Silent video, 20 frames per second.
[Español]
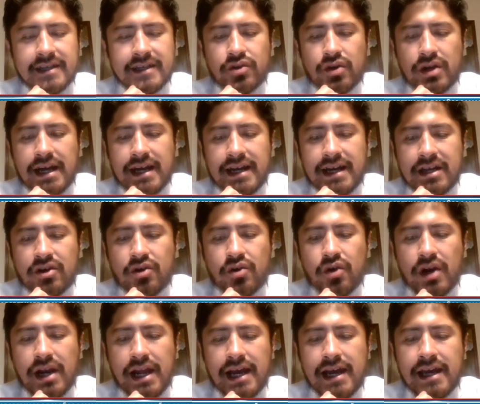al sector
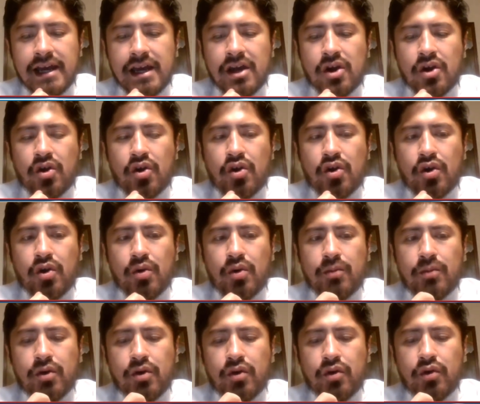agrícola
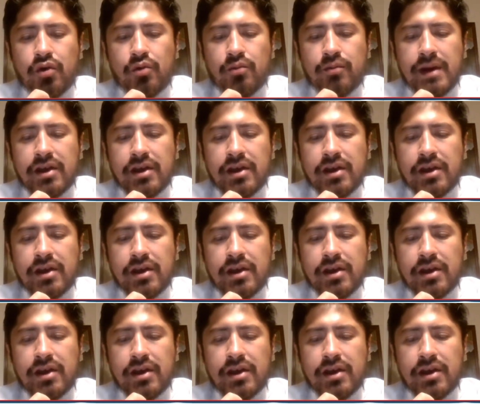como un